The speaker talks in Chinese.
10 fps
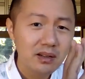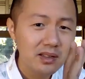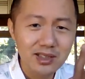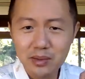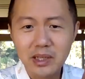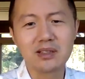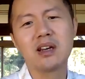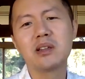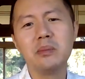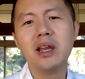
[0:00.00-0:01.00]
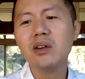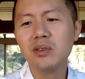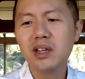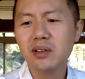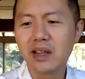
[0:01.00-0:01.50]
基本上就没有
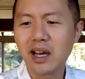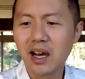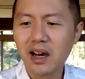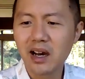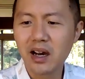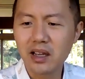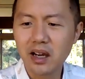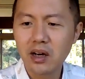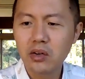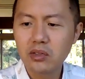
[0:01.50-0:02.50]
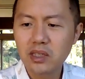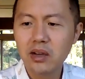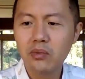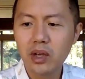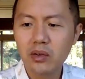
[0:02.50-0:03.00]
利润了啊。然后
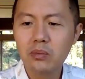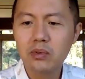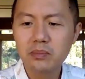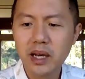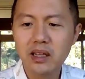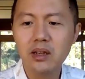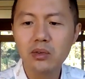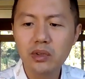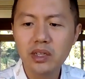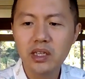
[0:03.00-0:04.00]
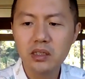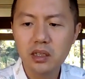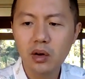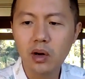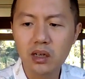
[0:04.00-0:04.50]
暂未公布半年度业绩
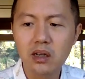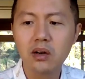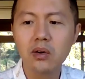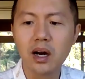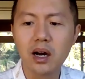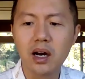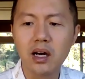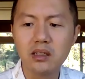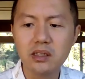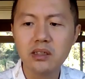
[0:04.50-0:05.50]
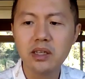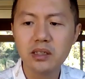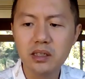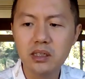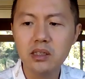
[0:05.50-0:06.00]
的煌上煌啊，今年
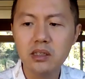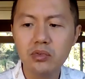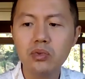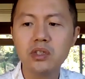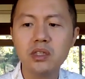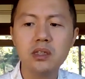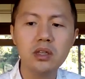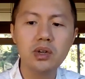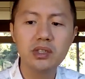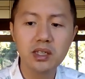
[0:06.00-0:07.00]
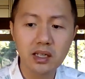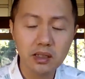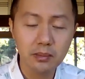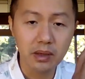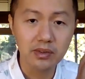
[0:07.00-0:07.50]
一季度净利润下
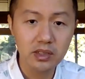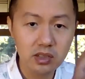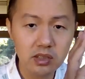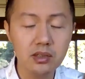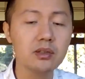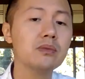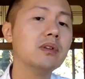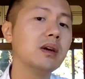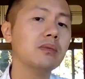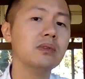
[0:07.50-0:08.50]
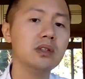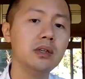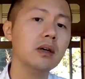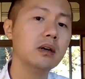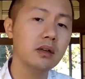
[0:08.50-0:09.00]
降百分之四十五点五
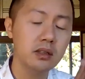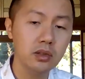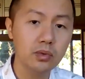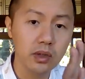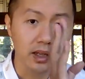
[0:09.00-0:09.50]
七，二季度可